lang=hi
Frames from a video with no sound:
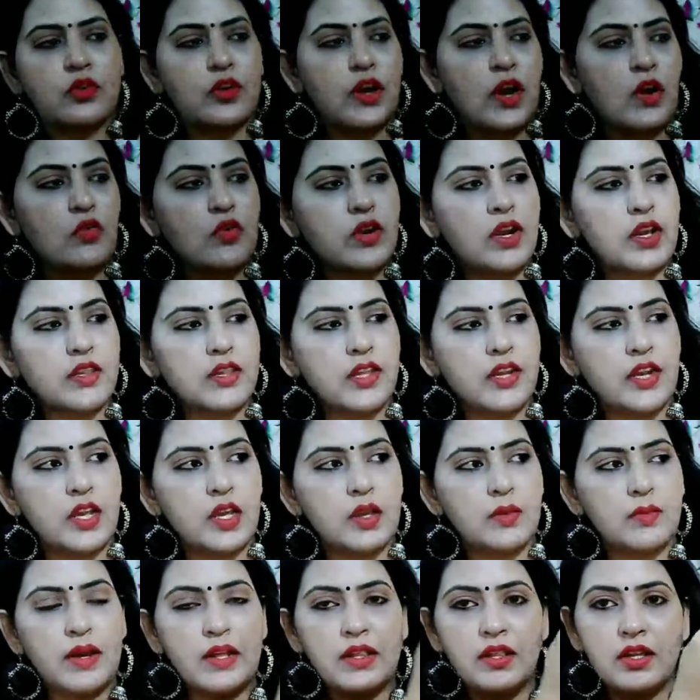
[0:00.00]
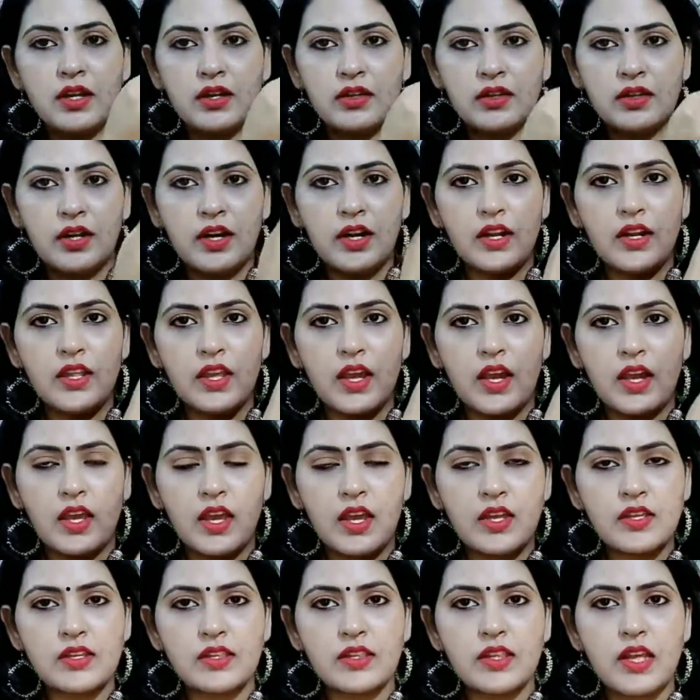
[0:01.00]
राउंड नेक देने के बाद ये थ्रेड दिया
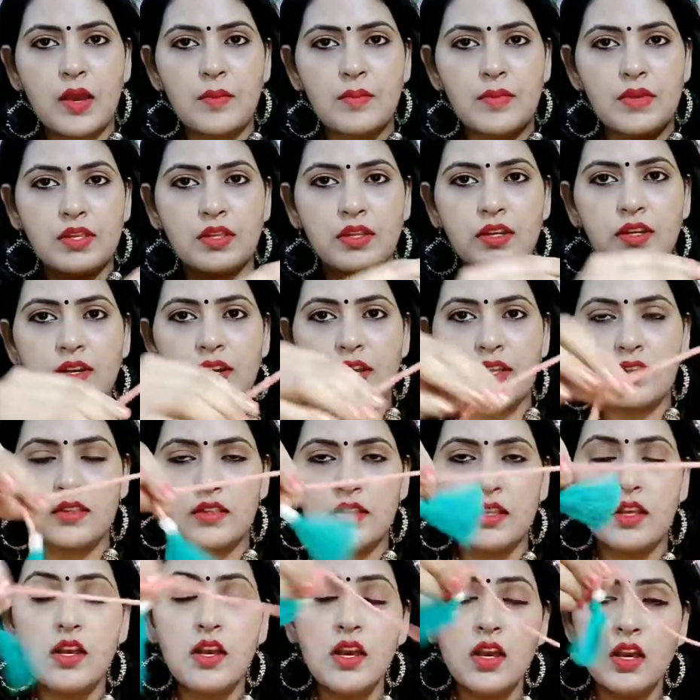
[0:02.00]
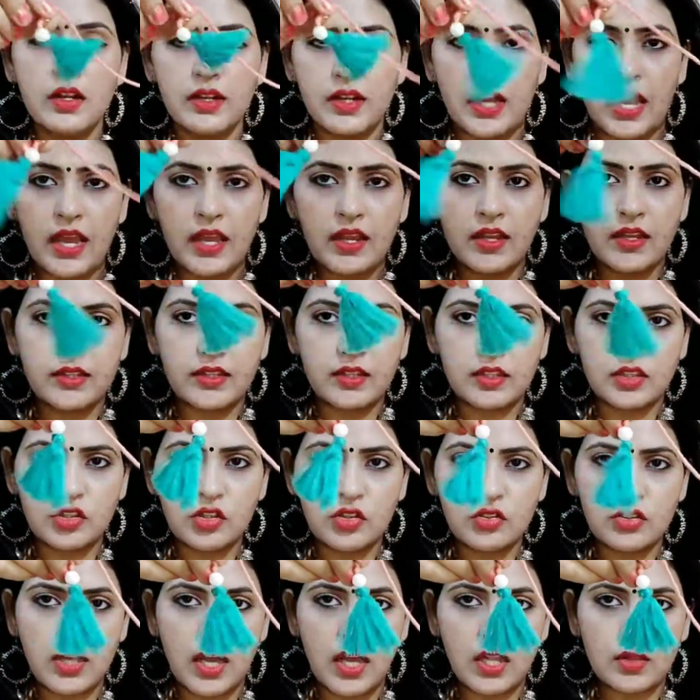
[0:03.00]
गया है जिससे आप इजीली टेस्ट टाई कर
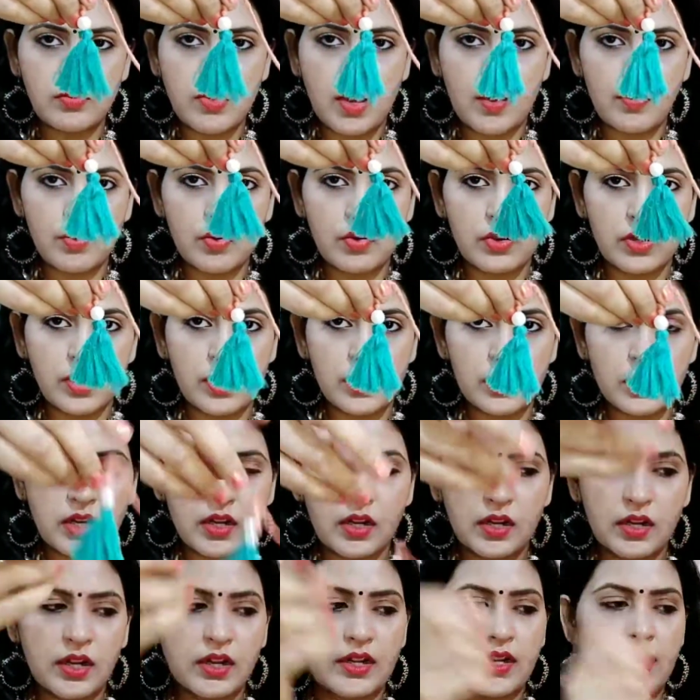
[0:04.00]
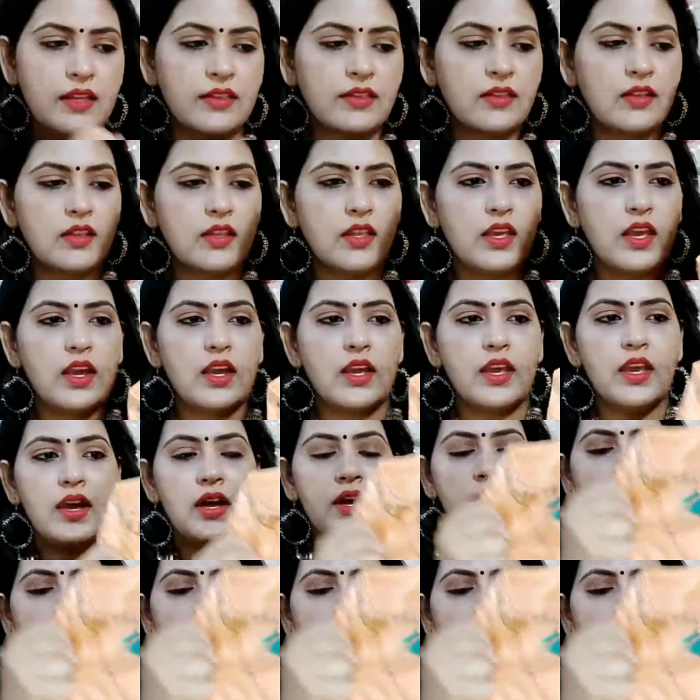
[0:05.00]
सकते हो साथ में आपको ग्रीन कलर का टेसल दिया गया